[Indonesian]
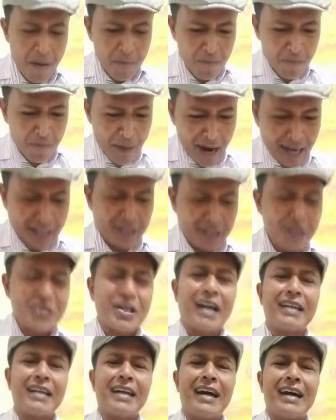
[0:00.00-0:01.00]
maka di
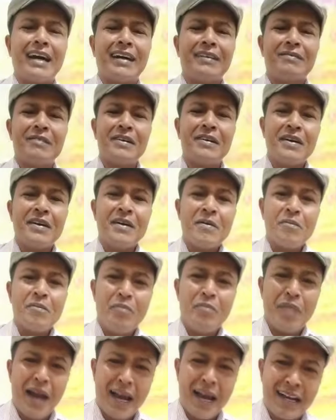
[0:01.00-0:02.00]
sana
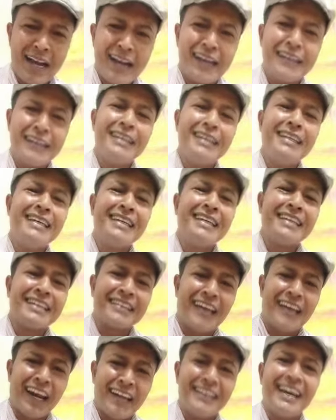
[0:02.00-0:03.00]
belakangan ini
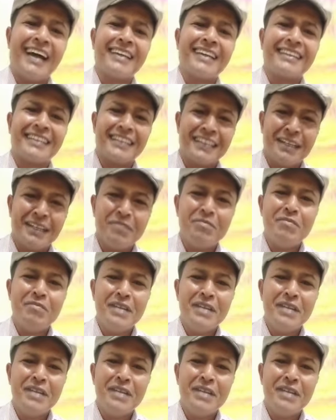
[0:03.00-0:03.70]
kita lihat di,